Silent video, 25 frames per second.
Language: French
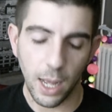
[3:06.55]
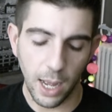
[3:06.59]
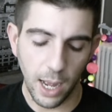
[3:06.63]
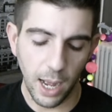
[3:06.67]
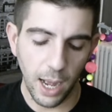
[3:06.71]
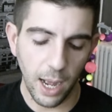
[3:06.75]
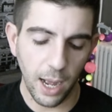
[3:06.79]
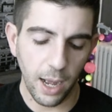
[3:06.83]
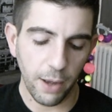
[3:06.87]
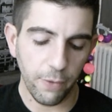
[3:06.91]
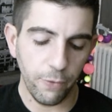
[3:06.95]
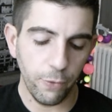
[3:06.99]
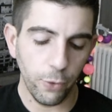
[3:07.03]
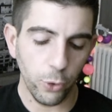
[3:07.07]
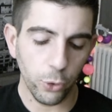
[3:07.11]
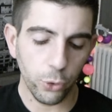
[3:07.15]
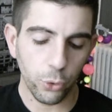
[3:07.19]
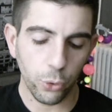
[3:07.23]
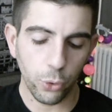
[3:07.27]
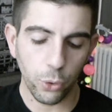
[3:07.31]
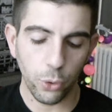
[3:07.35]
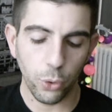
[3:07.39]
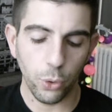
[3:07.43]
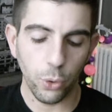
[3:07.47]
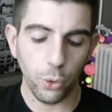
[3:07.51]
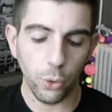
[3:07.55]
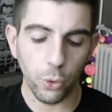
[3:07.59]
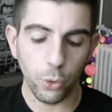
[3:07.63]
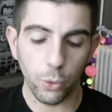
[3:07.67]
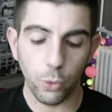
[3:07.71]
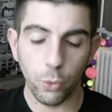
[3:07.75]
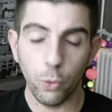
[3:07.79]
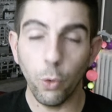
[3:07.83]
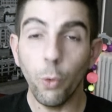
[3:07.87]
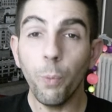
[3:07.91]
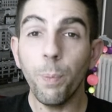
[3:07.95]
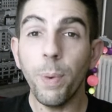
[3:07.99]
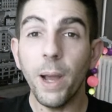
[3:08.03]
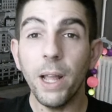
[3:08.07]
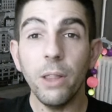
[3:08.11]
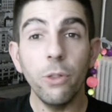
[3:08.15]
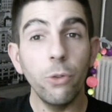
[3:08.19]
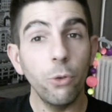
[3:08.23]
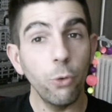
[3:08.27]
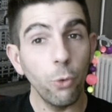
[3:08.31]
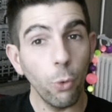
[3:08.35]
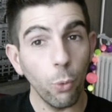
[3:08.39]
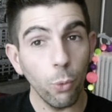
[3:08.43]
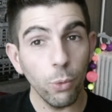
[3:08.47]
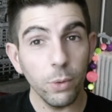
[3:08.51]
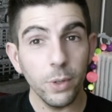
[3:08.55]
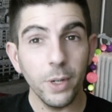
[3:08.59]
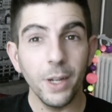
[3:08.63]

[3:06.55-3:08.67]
à votre euh, compagnon,